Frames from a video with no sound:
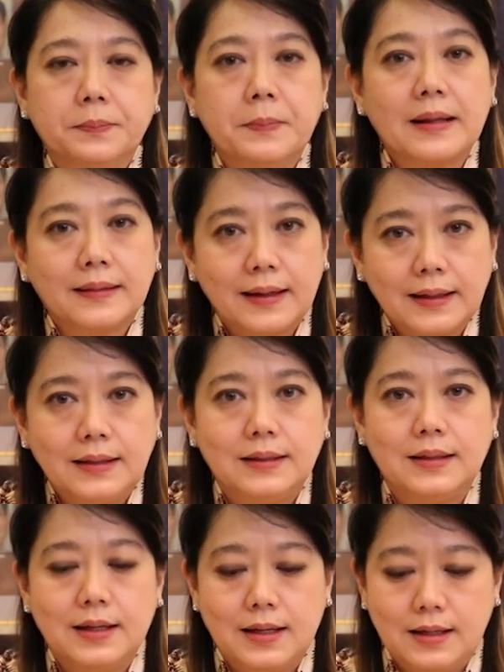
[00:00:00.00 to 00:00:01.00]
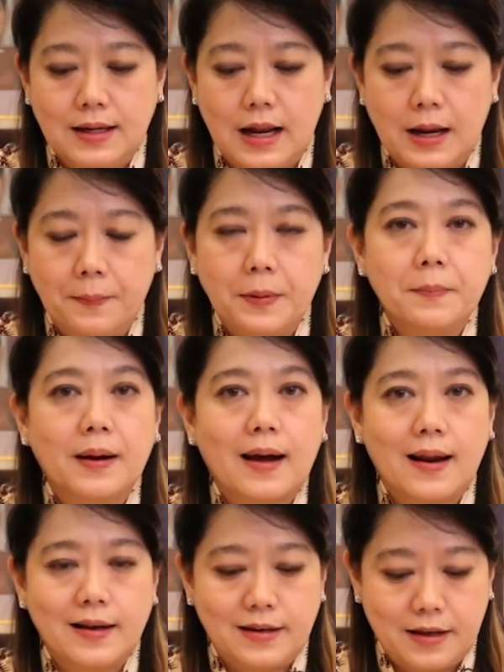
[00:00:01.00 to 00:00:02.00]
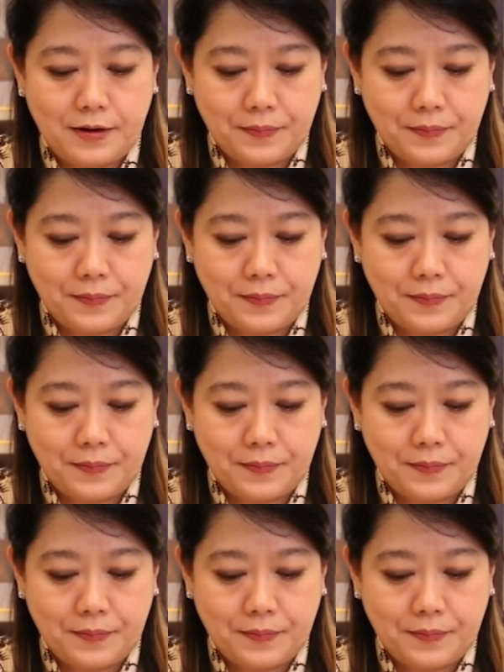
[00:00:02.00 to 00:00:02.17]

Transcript: materi dalam pembekalannya.